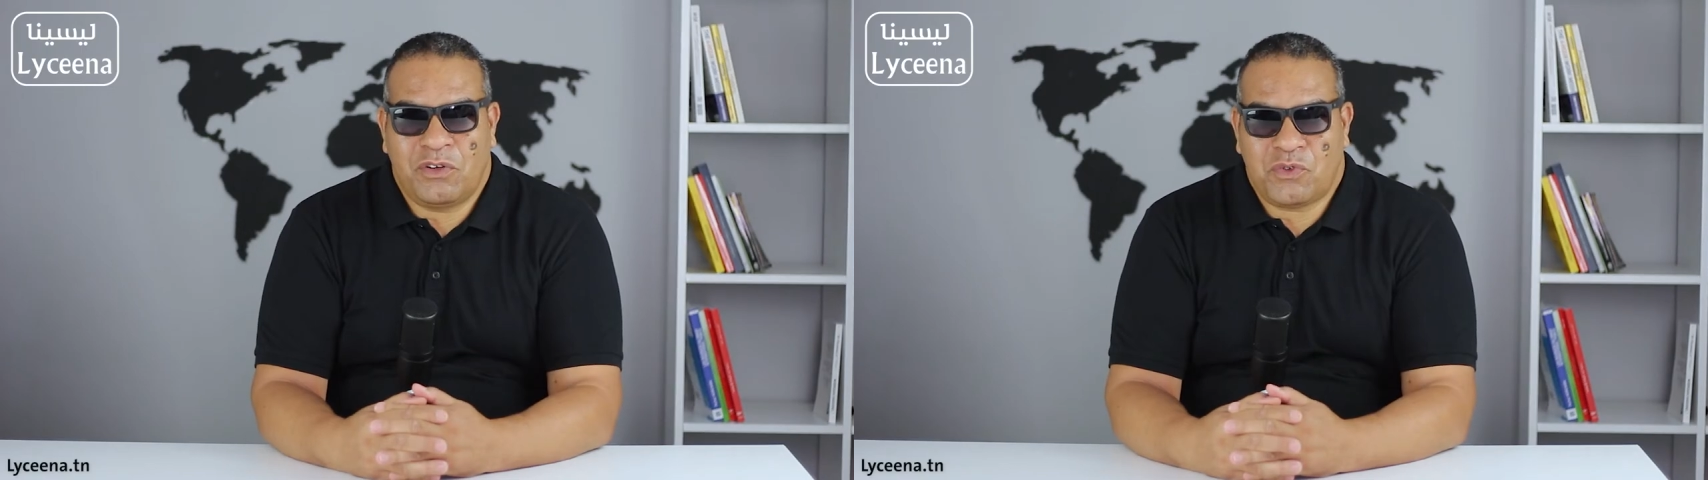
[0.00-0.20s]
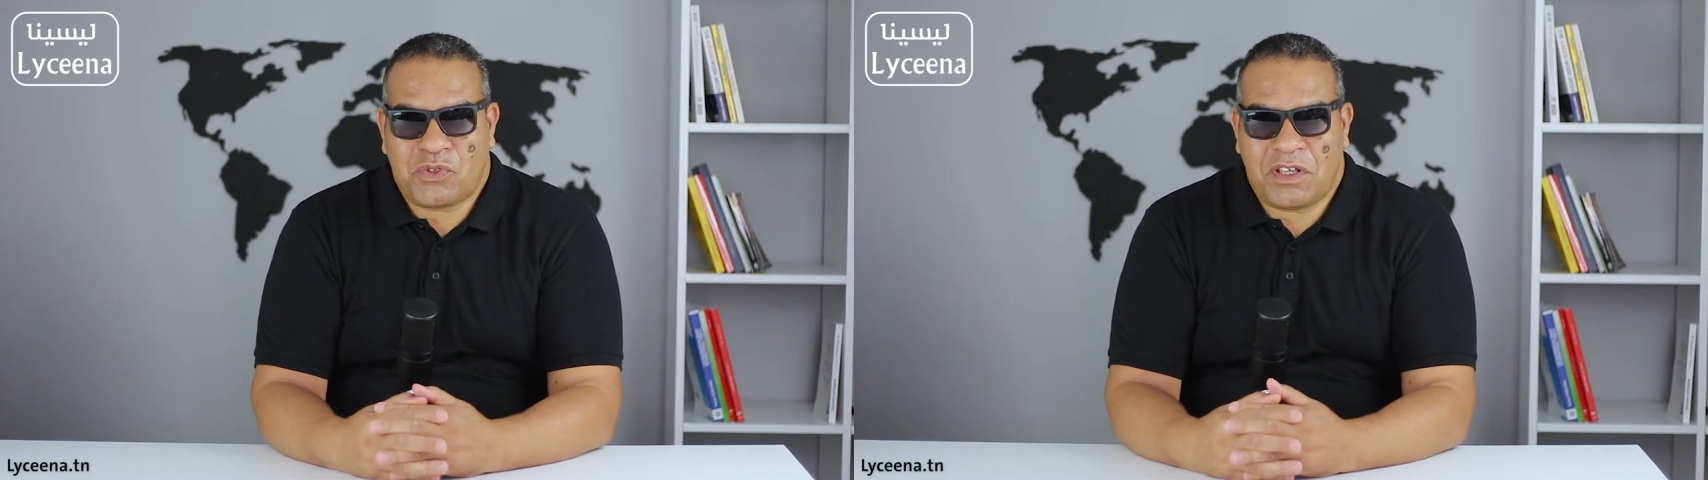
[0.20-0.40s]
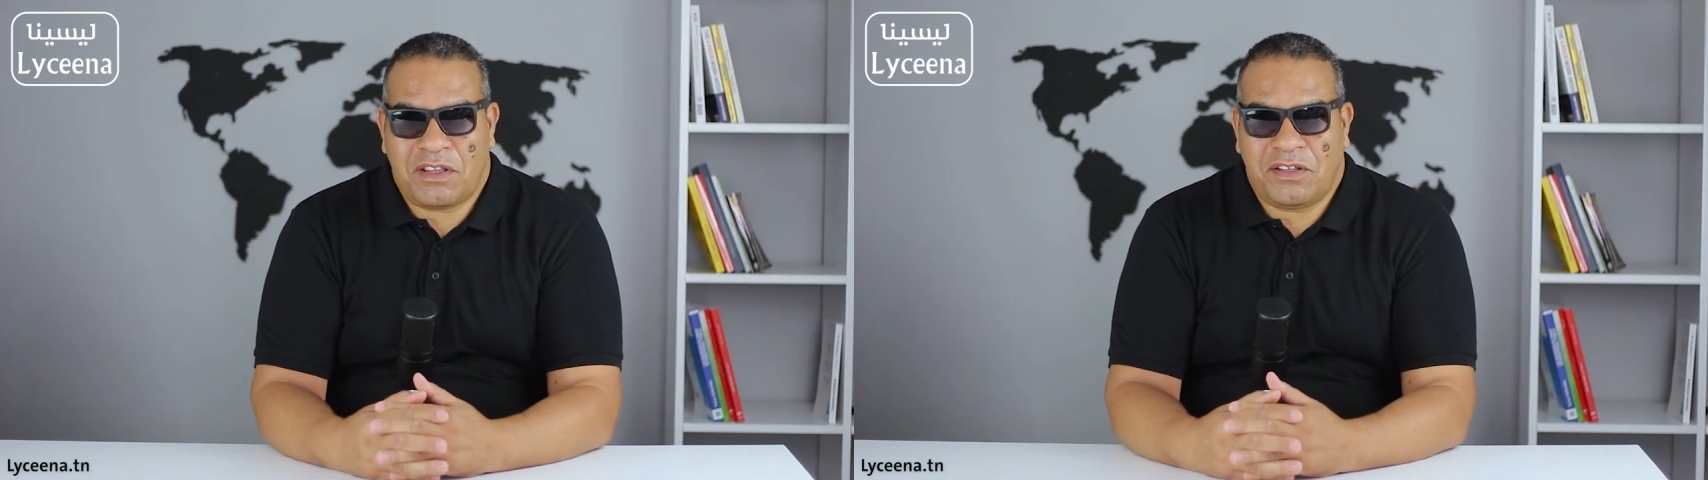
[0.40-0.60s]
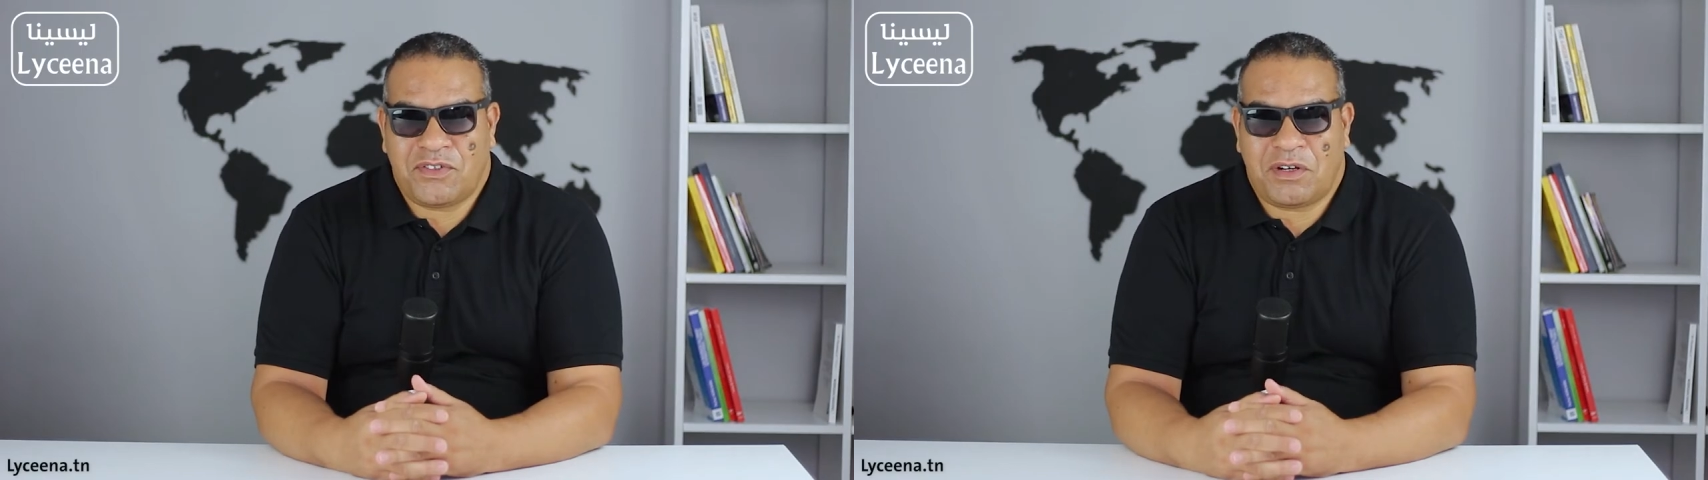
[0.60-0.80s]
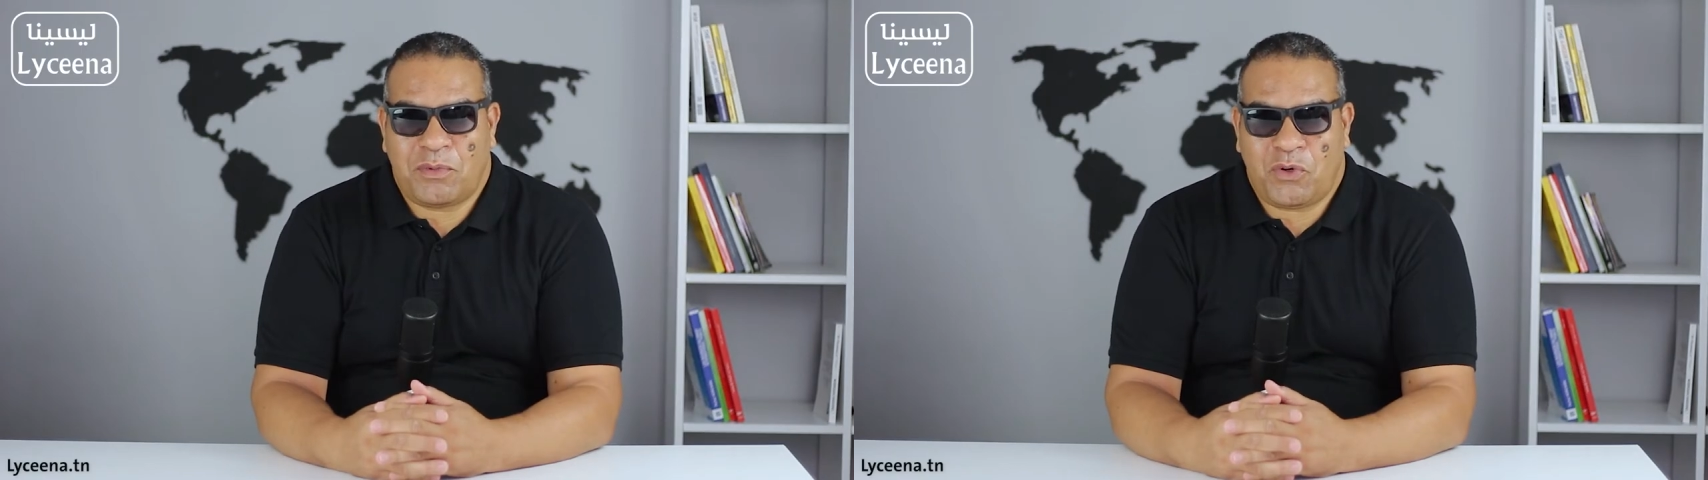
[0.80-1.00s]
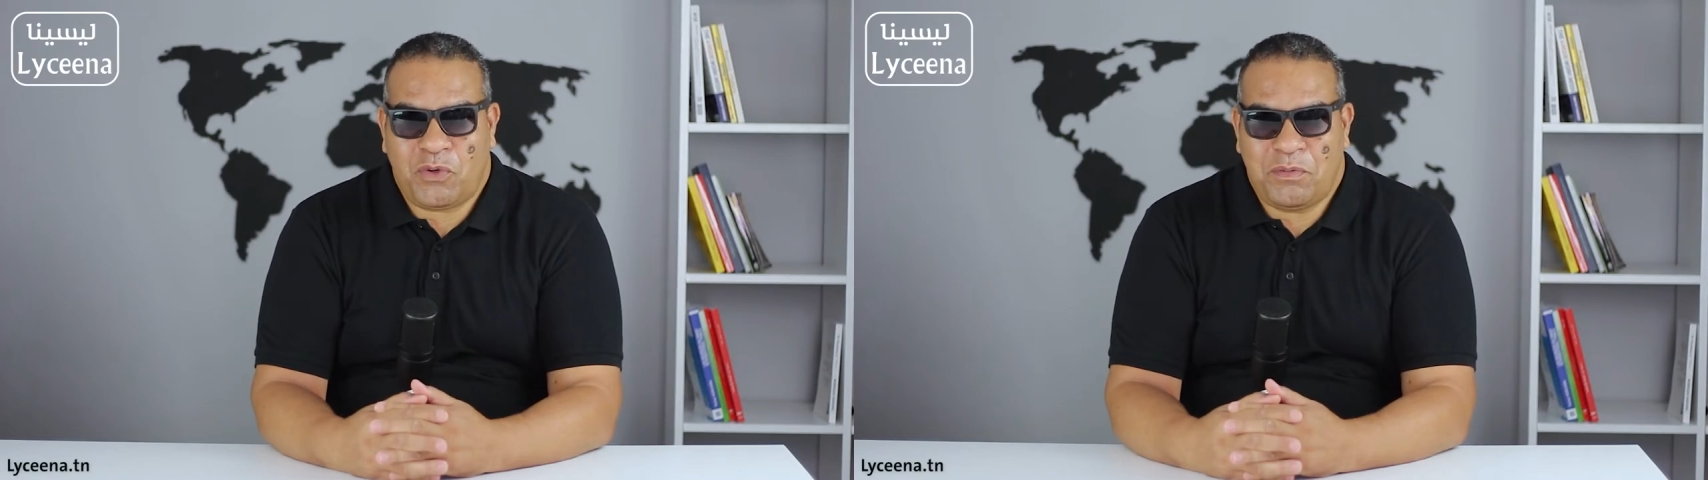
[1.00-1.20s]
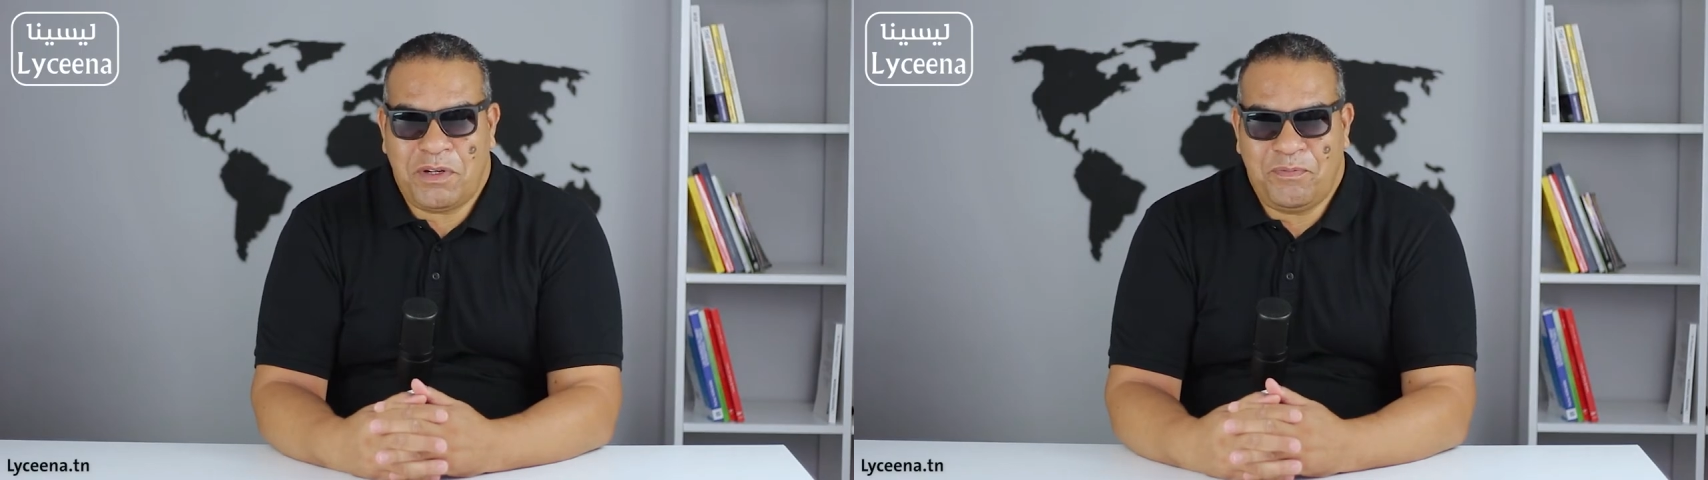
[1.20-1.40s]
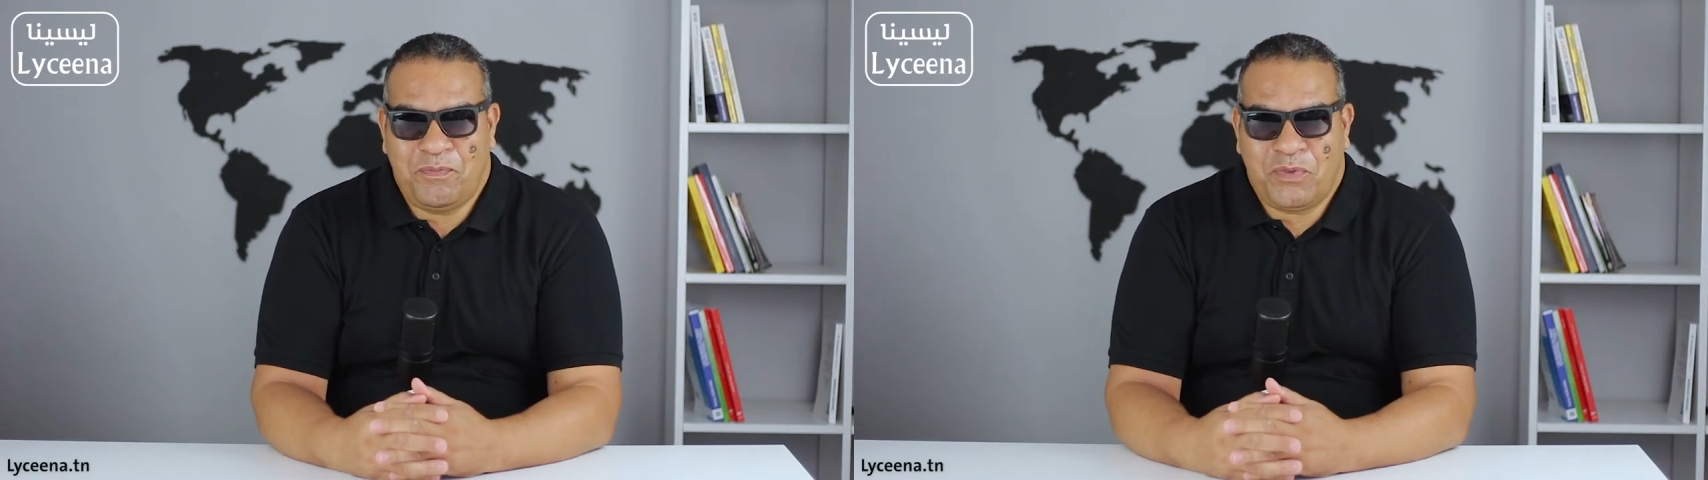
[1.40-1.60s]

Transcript: الأستاذ لازر مرحومة